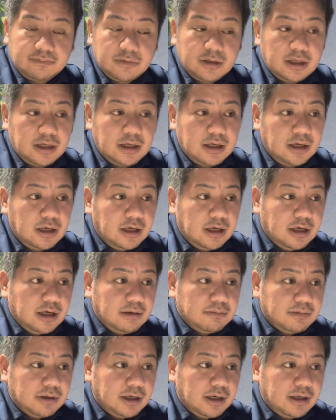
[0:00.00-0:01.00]
で、
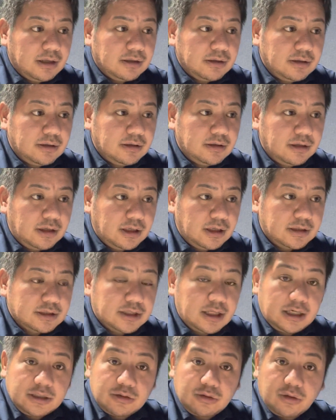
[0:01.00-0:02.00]
まあね、
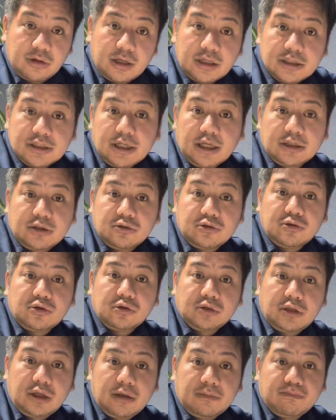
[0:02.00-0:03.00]
さらにそこからじゃあ有料
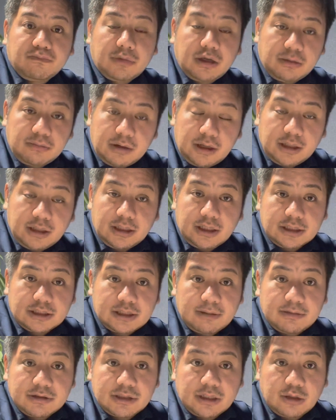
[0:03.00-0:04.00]
で、まあ、今いらっ
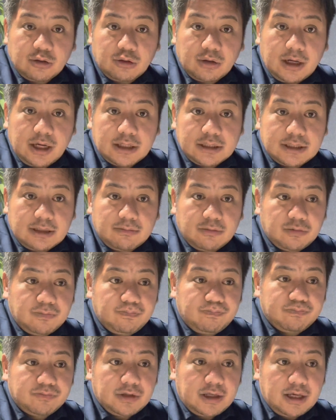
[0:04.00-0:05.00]
しゃいますけど、会員さんも、
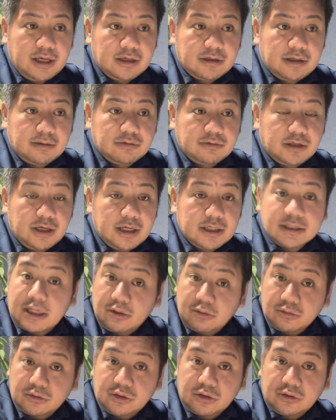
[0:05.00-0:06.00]
えー、クラブ経営
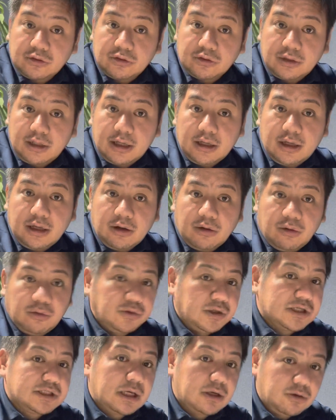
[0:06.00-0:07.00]
サロンっていうような、今
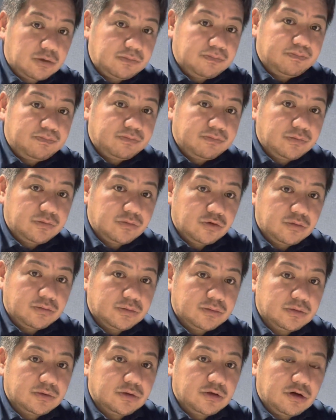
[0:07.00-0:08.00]
度はサロンの
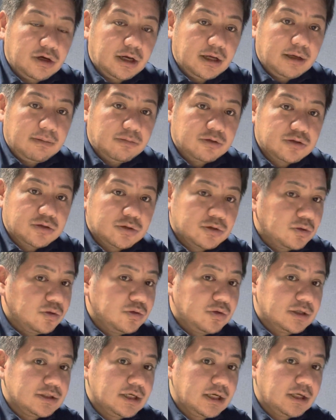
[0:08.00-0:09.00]
部分では、もちろん今
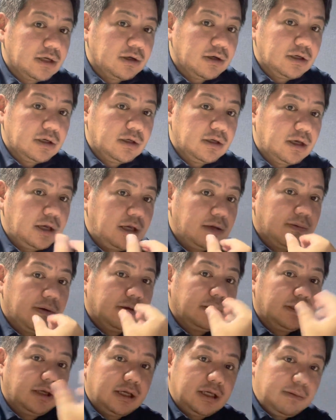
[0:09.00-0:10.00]
度はじゃあえ今
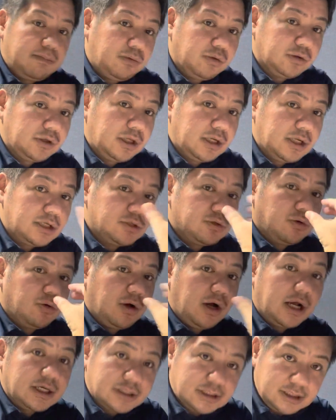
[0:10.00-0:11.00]
までは一方的な情報
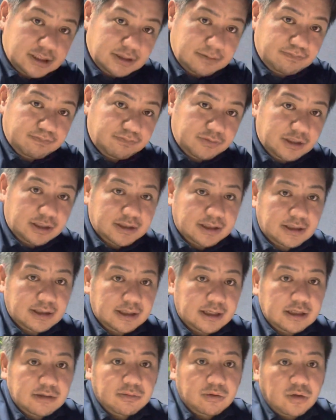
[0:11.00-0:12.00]
発信だったんだ
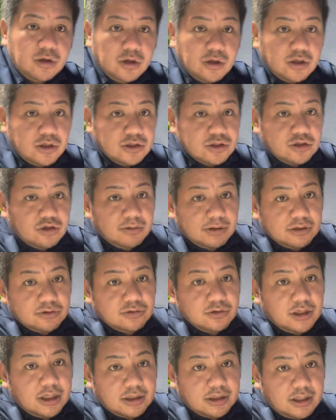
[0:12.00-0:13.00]
けどもそれをまた
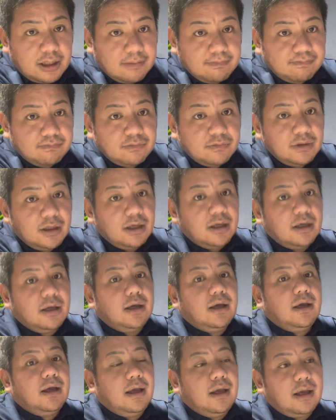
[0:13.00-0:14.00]
受けてね、
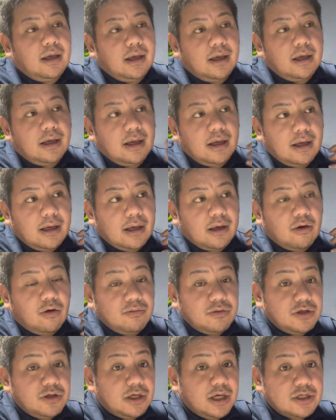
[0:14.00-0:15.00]
えー、
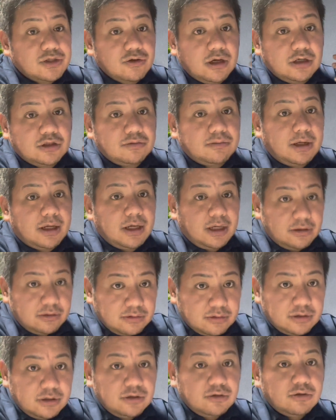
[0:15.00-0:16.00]
コミュニケーションが生まれるっ
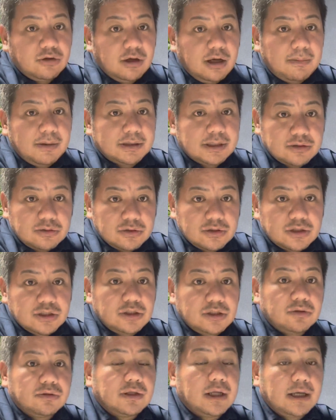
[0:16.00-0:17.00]
ていうのがまたその
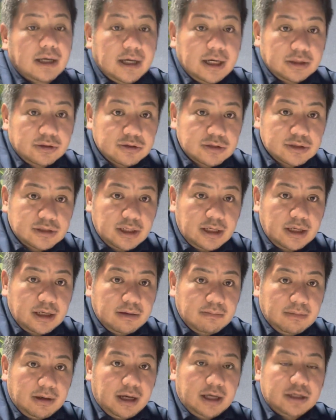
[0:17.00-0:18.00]
次の段階として、
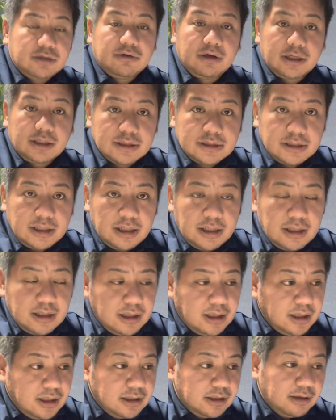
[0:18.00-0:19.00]
まあ、あるわけです
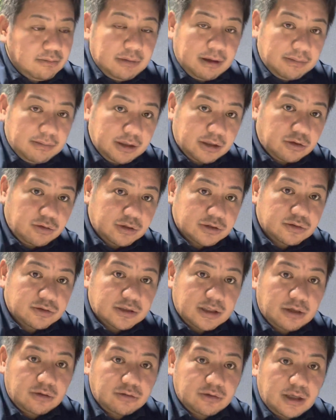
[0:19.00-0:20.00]
ねでまあまあ今日はその
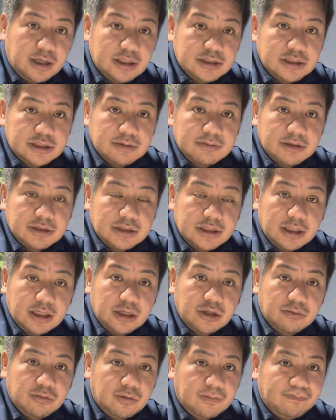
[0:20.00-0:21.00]
サロンの話はしませんけ
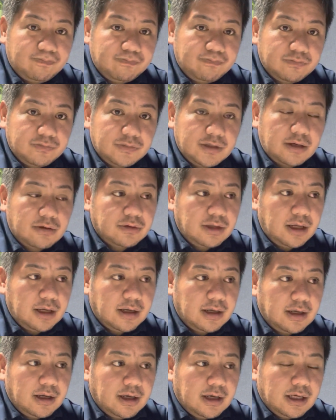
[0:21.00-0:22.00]
どもなので
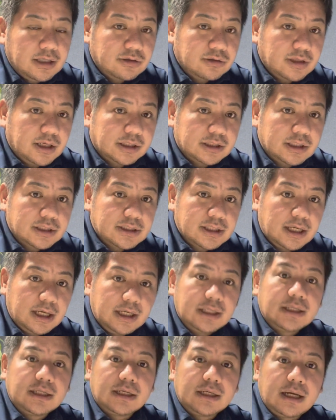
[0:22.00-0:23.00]
そういった形であ
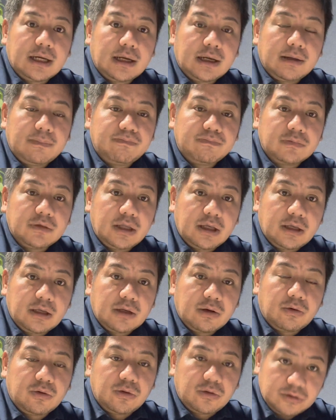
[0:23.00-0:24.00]
なたが、ね、
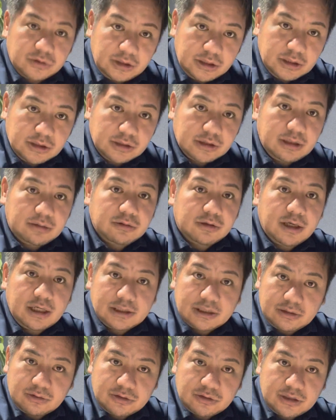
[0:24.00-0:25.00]
孤独にクラブ経営
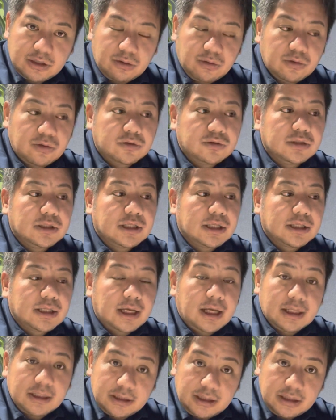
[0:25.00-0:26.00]
者として孤独に
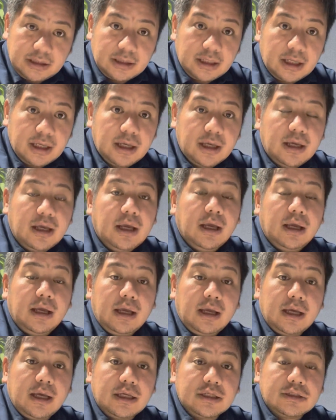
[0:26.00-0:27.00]
戦っていて、
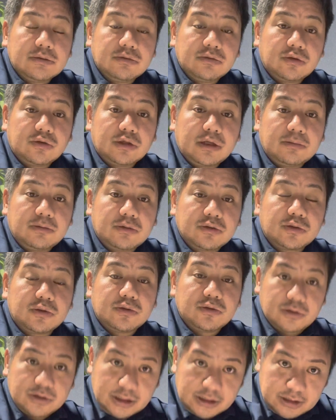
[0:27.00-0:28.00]
えー、自分のクラブを存
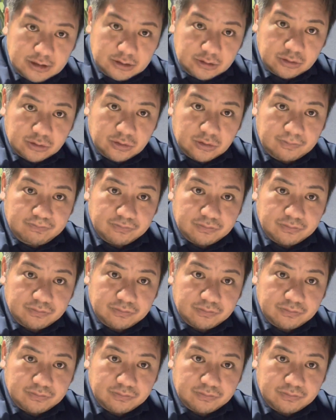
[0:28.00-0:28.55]
続させること、